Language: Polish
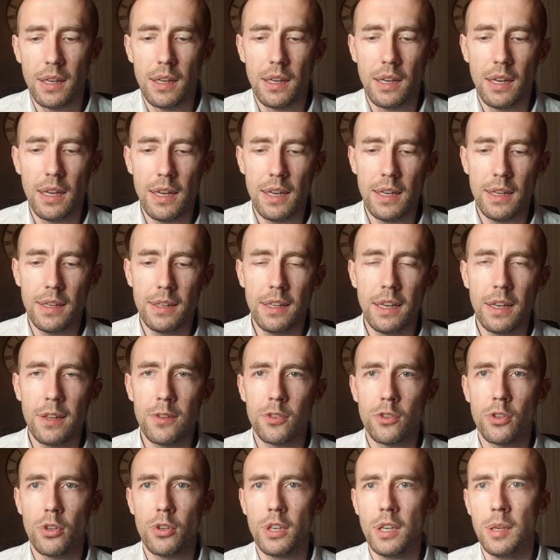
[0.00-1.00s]
E, nie
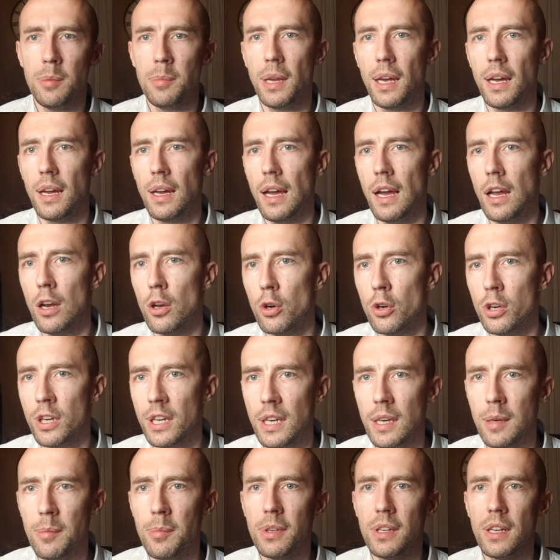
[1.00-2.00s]
jest to imię
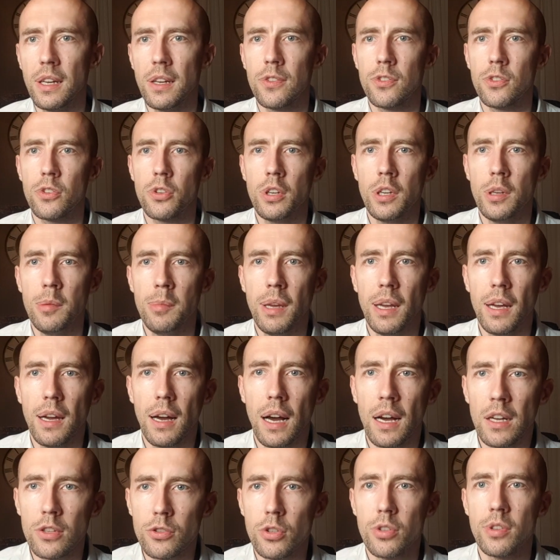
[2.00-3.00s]
Elohim, nie jest to imię
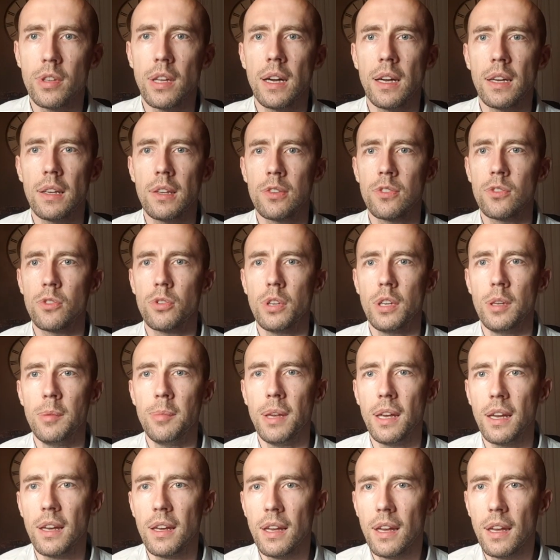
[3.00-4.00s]
Adona, jest to
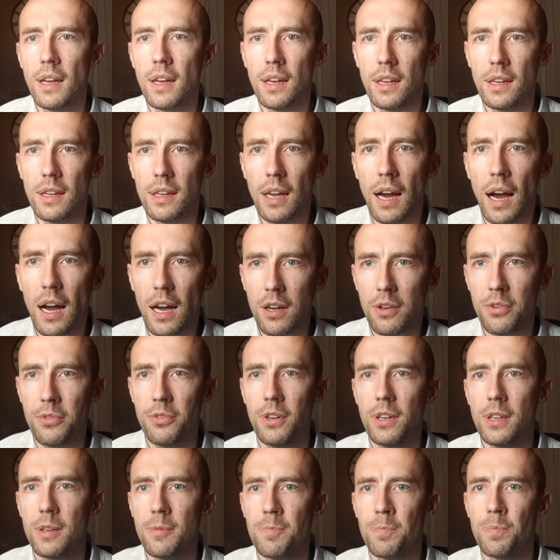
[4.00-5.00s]
imię
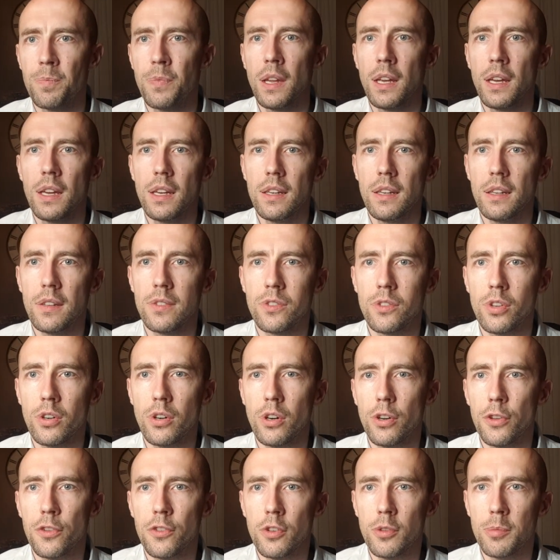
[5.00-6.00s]
Jahwe. Jest to
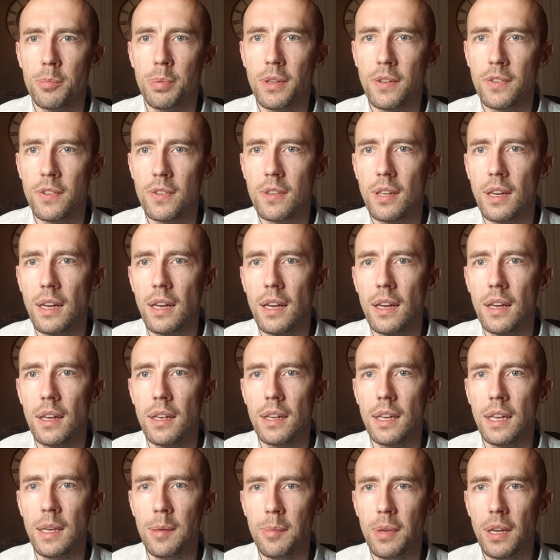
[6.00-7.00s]
osobiste
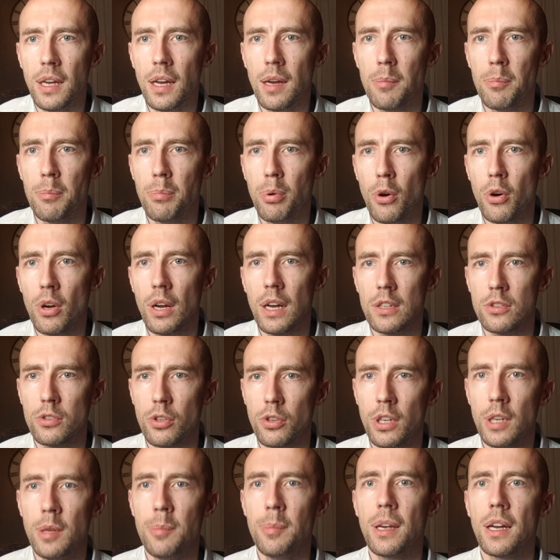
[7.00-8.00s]
imię Boga, to
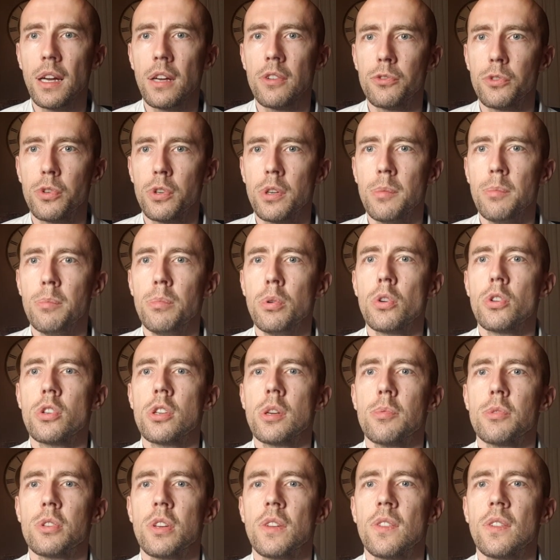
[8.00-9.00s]
imię, którym Bóg
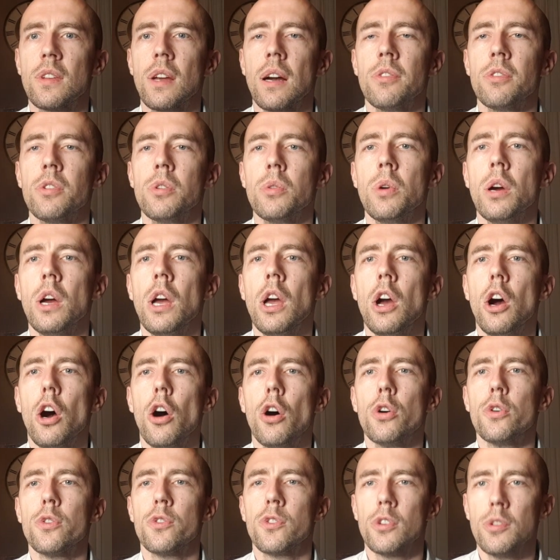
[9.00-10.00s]
się przedstawił
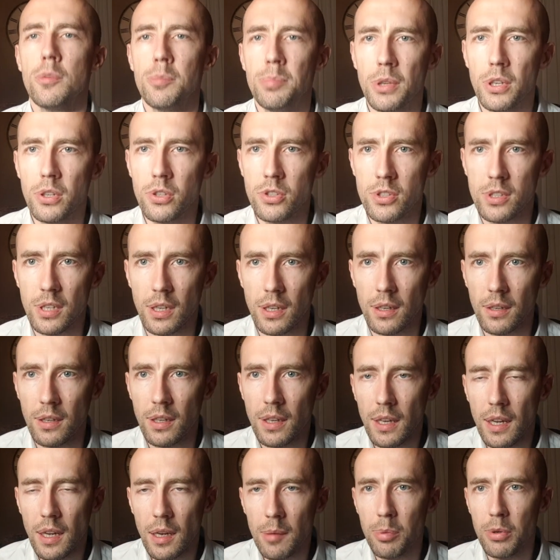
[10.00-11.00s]
osobiście.
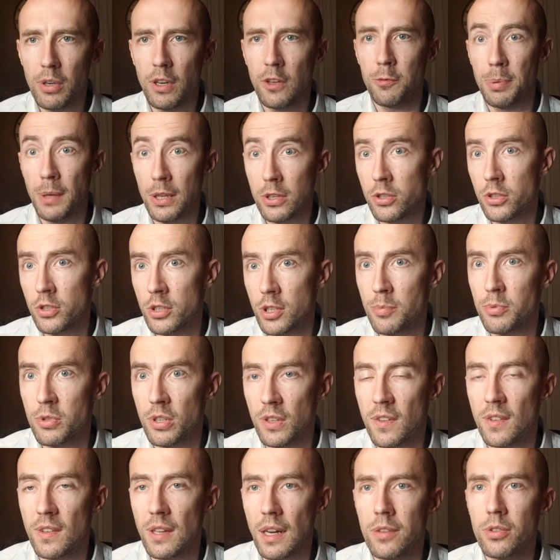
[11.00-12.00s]
Po raz pierwszy się
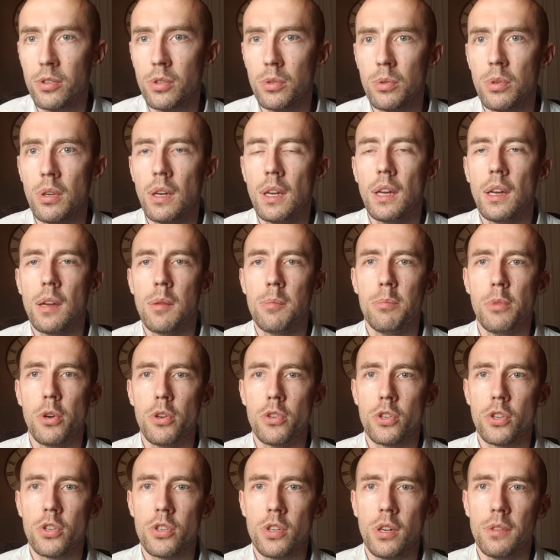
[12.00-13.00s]
przedstawił
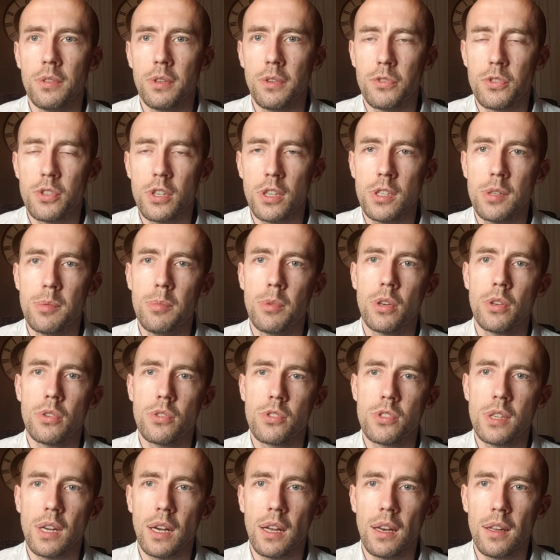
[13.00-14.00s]
Mojżeszowi w trzecim
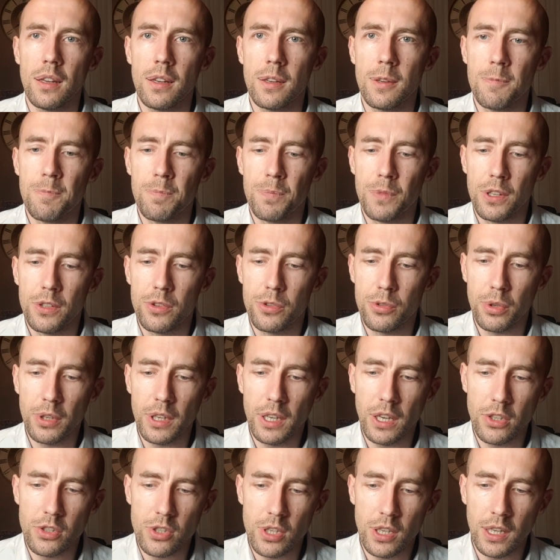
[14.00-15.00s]
rozdziale
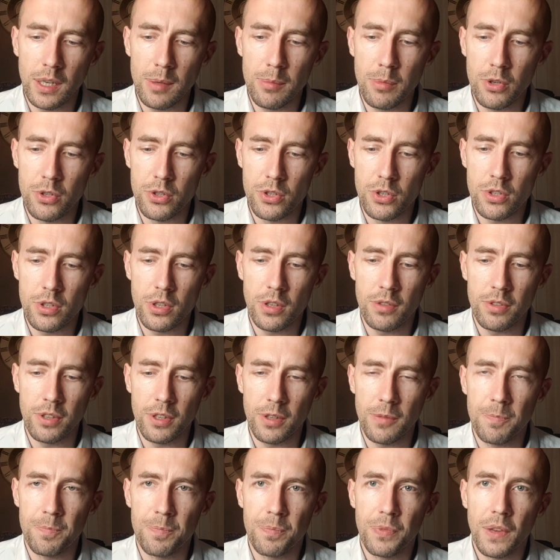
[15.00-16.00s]
drugiej Księgi Mojżeszowej.